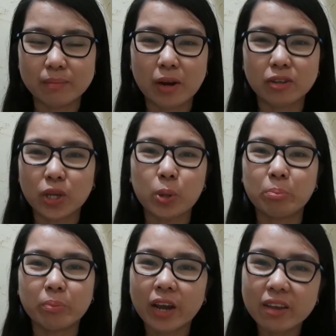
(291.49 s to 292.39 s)
Meron akong
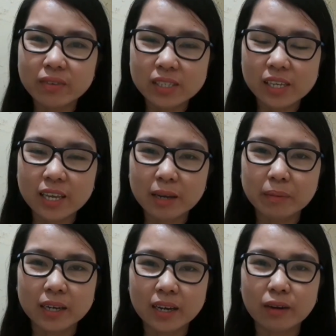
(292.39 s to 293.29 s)
privacy
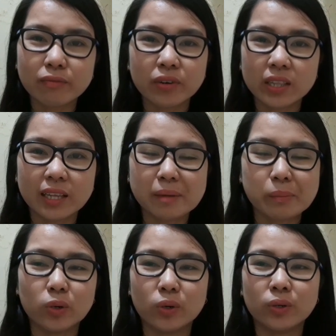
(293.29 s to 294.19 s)
kapag ka free time
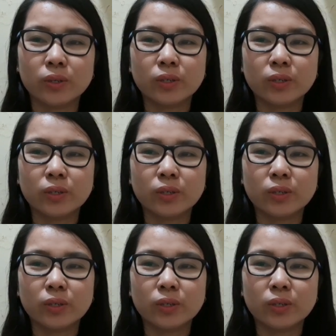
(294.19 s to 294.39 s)
ko.